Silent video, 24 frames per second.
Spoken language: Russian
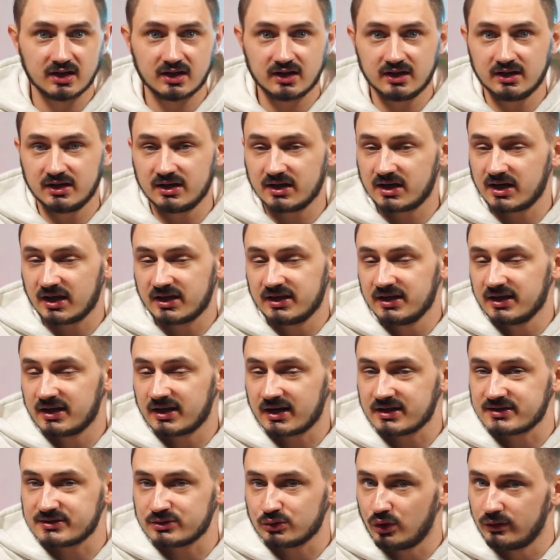Или какие
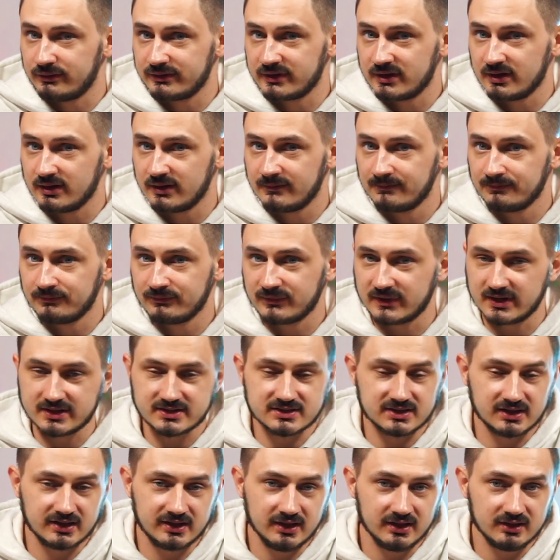кроссовки?
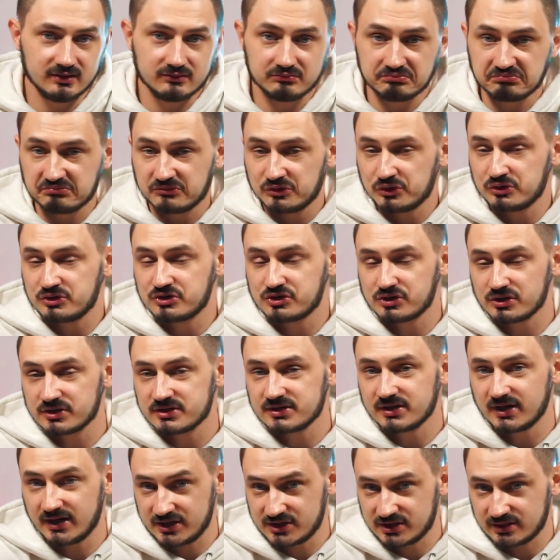Если нет, ну ничего
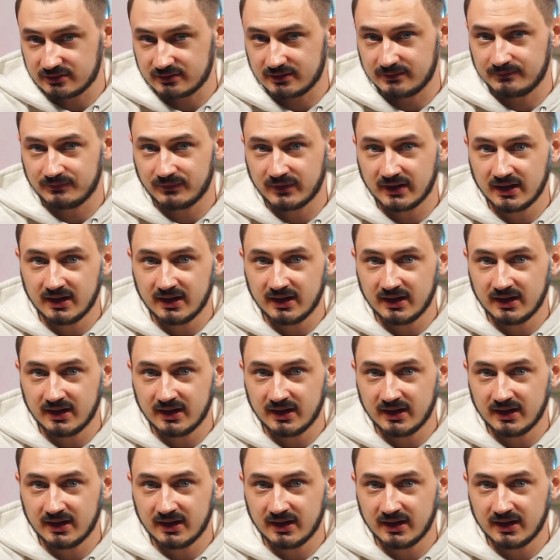страшного.